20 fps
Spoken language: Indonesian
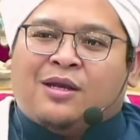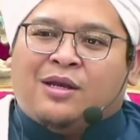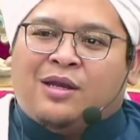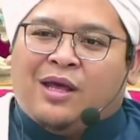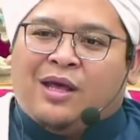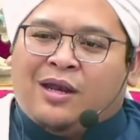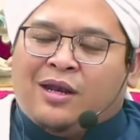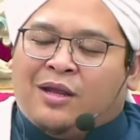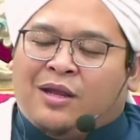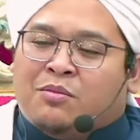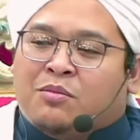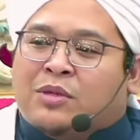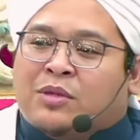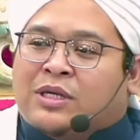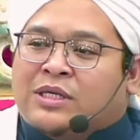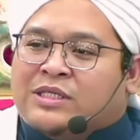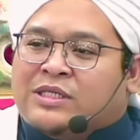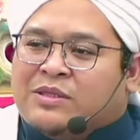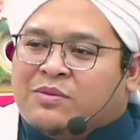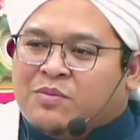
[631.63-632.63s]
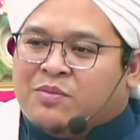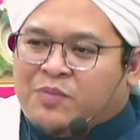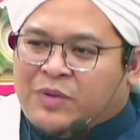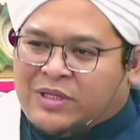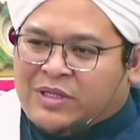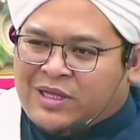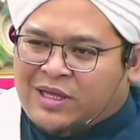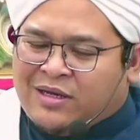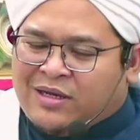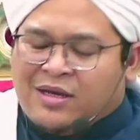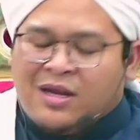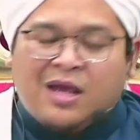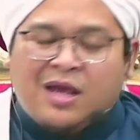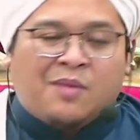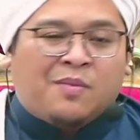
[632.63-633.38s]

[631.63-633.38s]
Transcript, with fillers: dalam kesempitan,